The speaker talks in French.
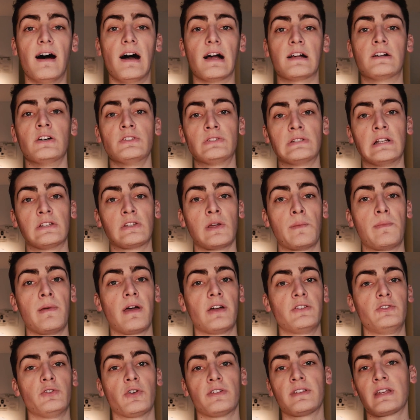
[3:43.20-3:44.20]
À cause de la
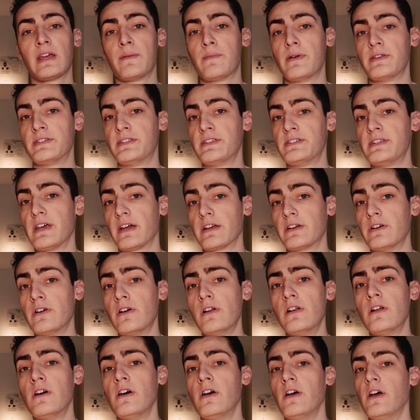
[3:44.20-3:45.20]
température très basse des
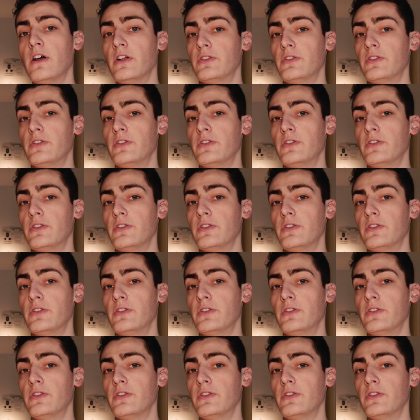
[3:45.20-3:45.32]
ergols,